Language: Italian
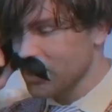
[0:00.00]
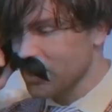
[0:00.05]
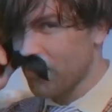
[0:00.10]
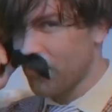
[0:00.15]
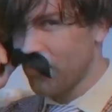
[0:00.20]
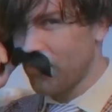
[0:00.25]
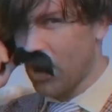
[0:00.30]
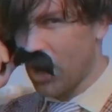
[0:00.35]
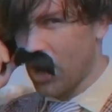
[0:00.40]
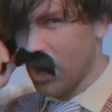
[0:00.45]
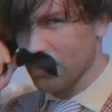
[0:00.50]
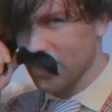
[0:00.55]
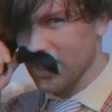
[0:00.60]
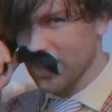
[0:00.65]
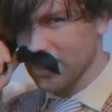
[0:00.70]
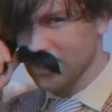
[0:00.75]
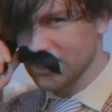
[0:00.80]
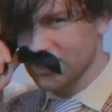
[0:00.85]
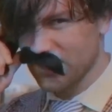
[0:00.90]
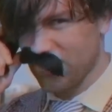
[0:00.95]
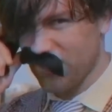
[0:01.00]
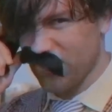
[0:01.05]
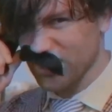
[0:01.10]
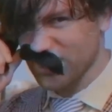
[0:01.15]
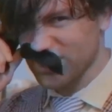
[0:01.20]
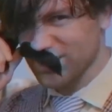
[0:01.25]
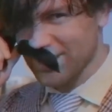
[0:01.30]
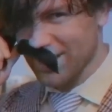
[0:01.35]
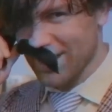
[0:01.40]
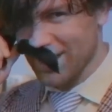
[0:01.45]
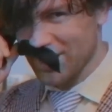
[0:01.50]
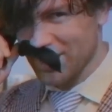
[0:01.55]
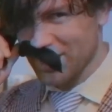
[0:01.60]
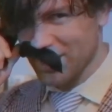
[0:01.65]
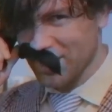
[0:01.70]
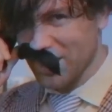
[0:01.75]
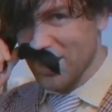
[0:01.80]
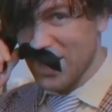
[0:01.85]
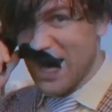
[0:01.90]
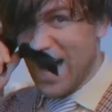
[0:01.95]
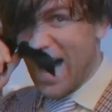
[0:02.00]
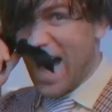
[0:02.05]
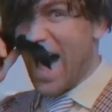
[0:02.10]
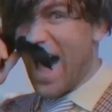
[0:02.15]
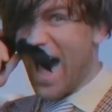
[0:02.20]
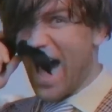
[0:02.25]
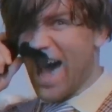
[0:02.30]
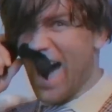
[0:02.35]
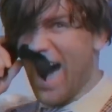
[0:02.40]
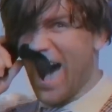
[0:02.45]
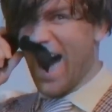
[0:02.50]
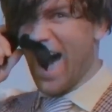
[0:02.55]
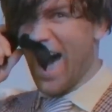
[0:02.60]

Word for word: The farm is for sale. Ah!